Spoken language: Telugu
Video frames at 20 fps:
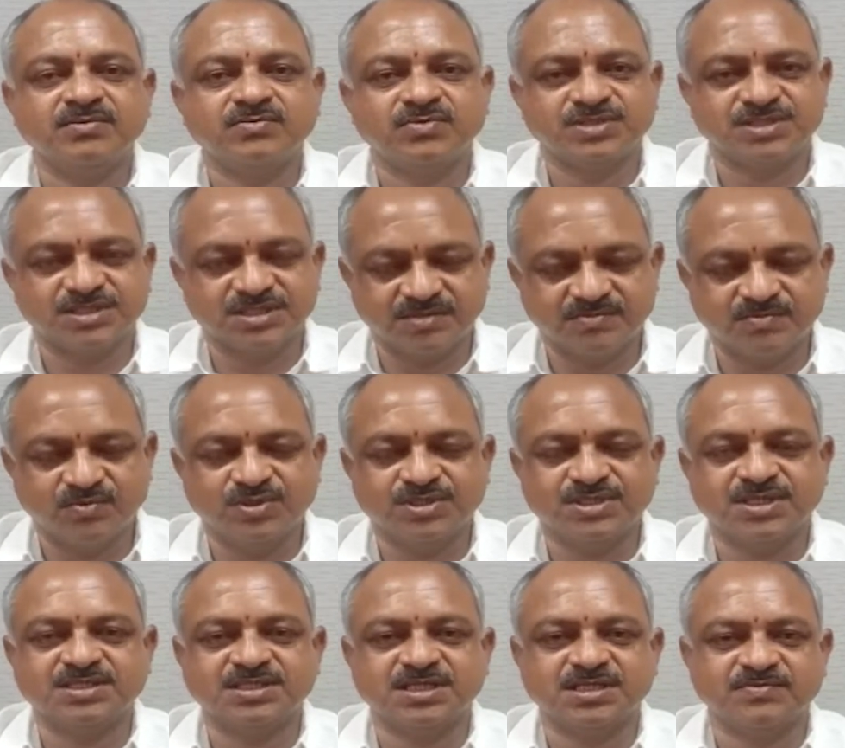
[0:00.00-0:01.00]
ఉచిత
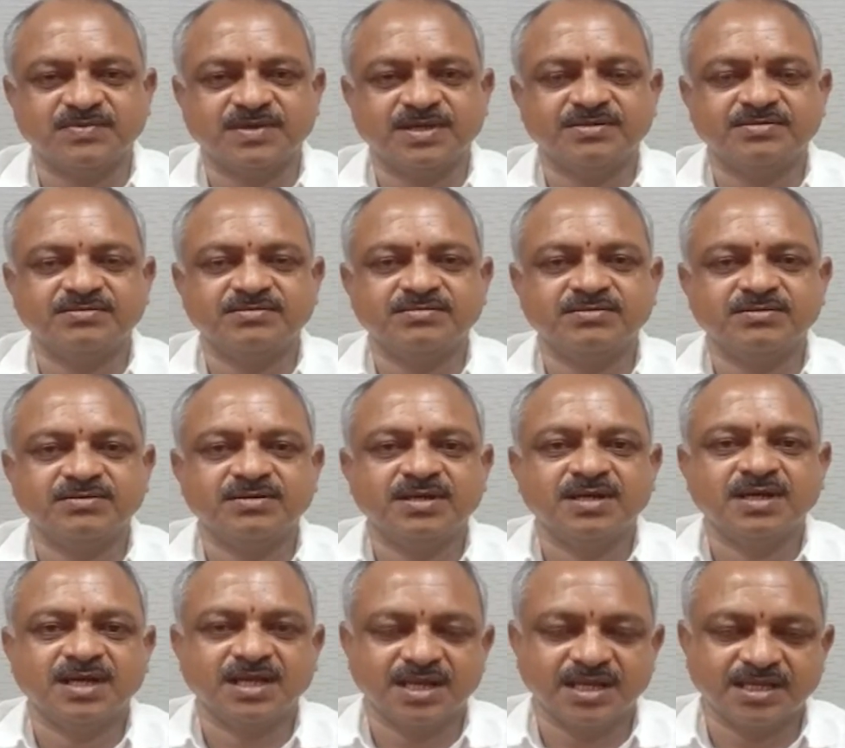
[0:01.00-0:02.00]
భోజన సదుపాయం
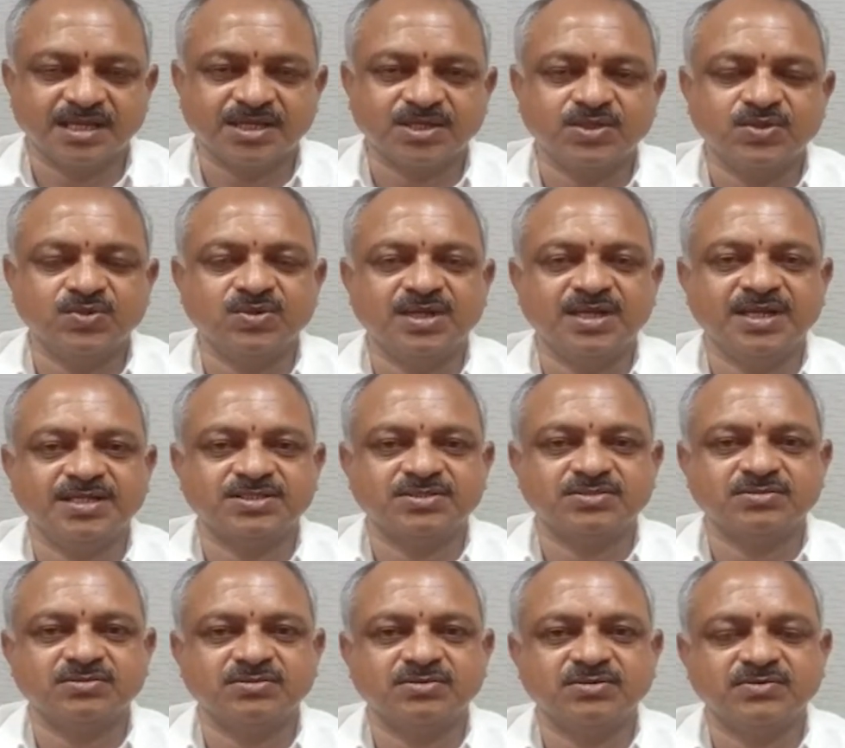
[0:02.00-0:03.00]
అలాగే క్యూ లైన్స్
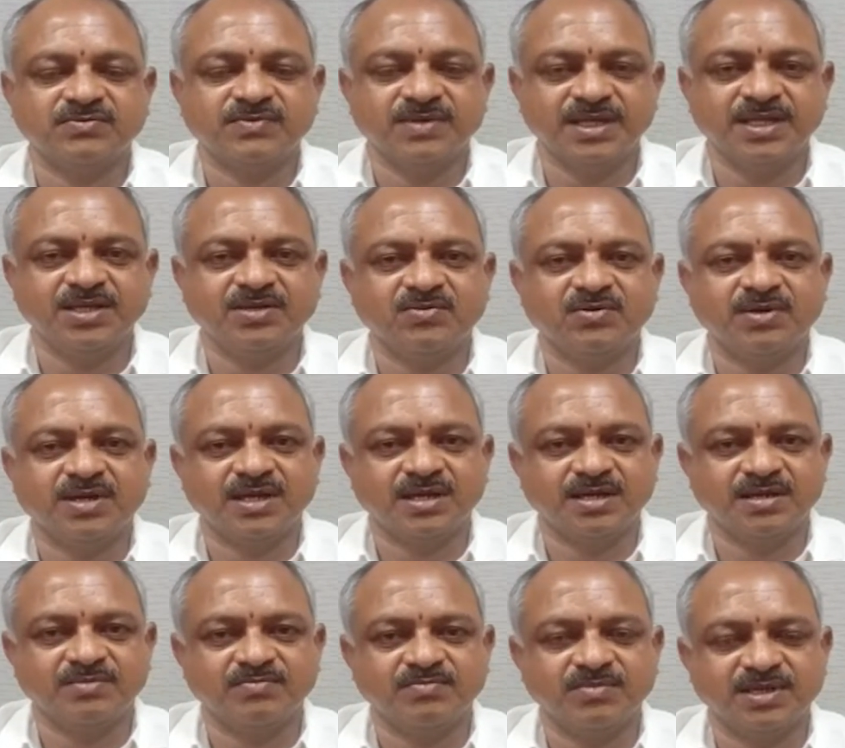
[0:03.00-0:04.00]
ఇవన్నీ కూడా
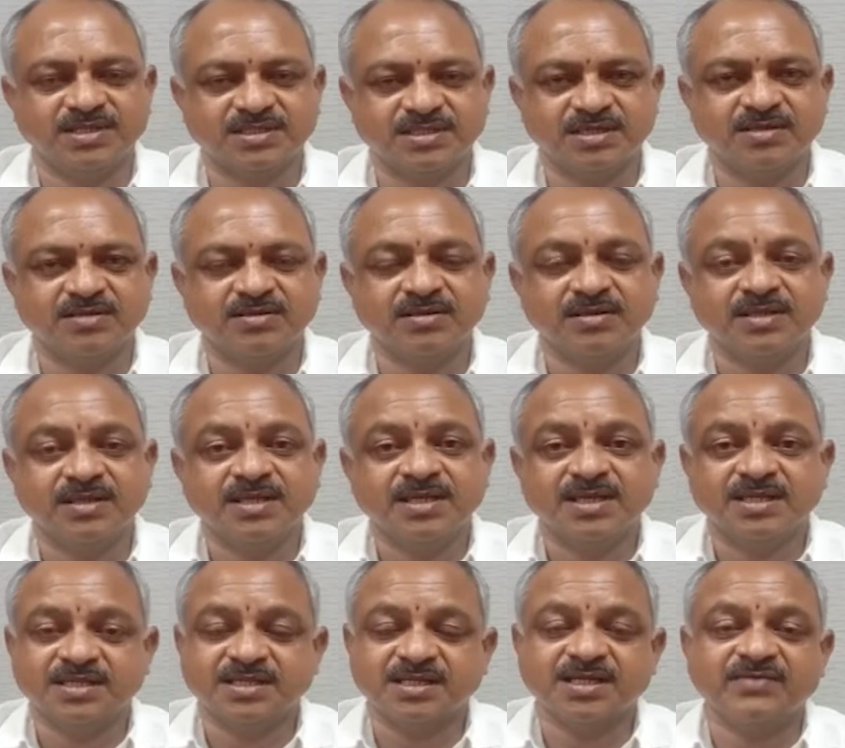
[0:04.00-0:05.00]
భక్తులు
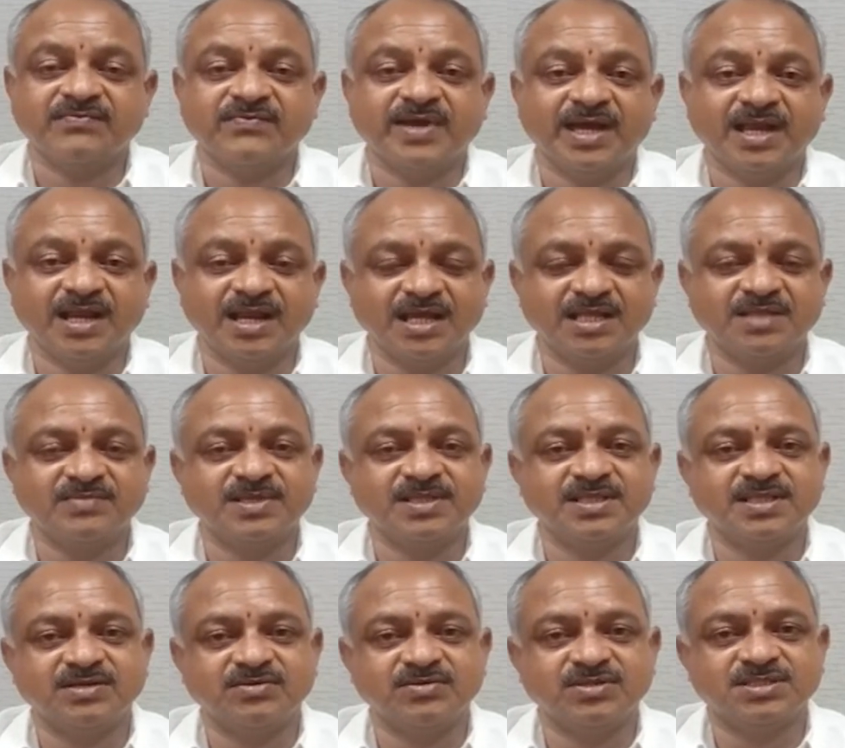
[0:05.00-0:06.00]
ఎందుకంటే వేలాది
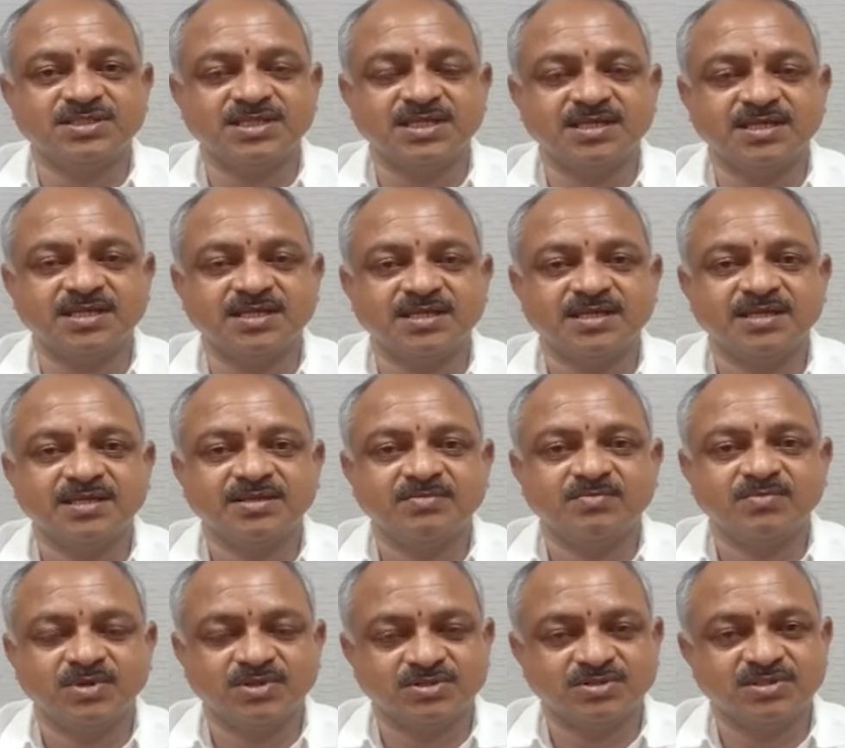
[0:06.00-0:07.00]
మందిగా వచ్చే
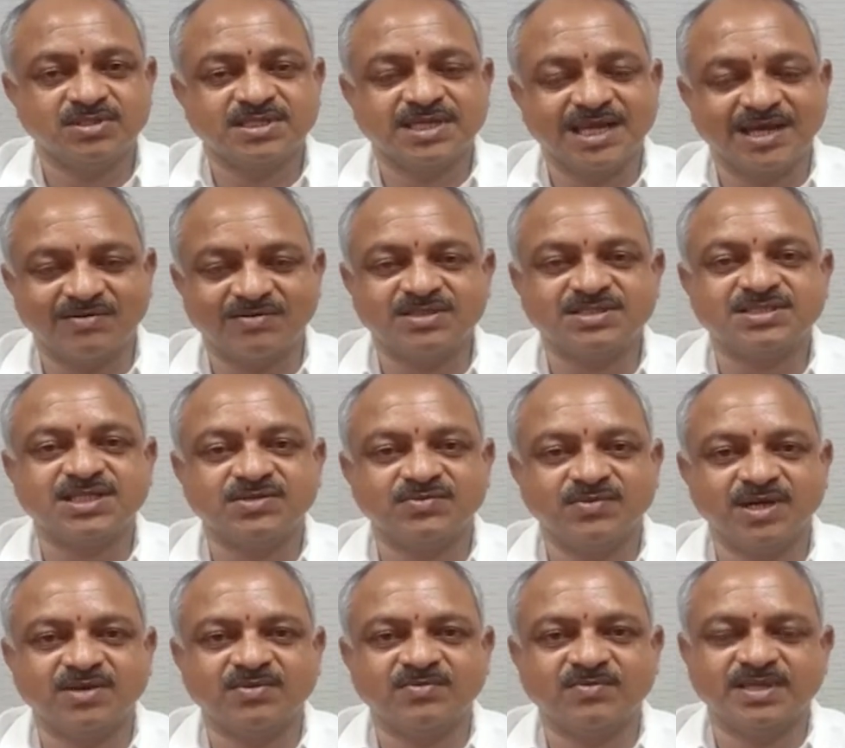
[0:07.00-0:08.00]
భక్తులు కేవలం
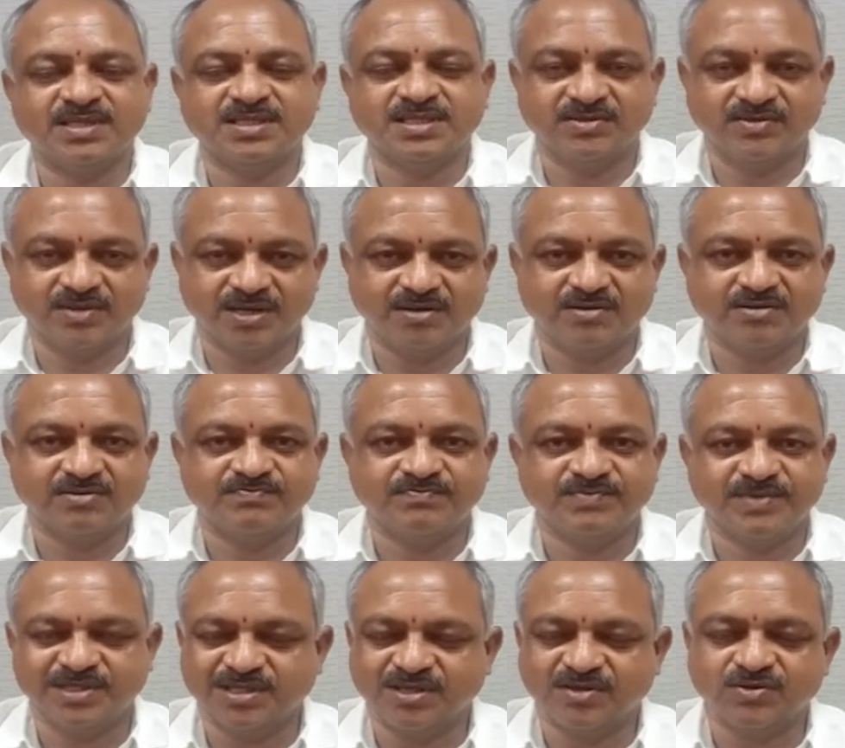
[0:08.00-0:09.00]
శనివారం మాత్రమే రావడం
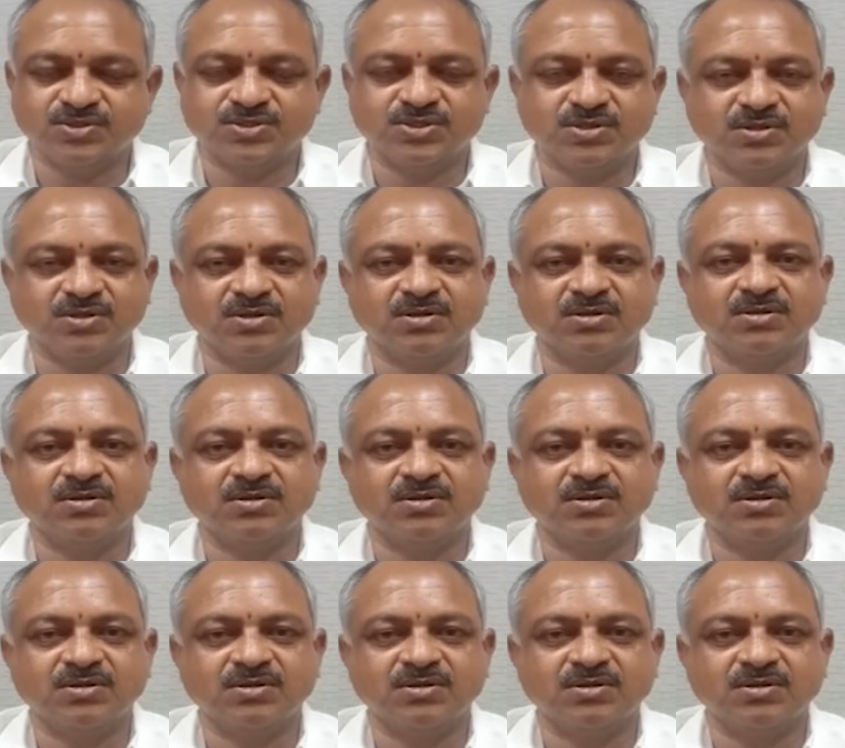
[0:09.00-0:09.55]
మిగతా రోజుల్లో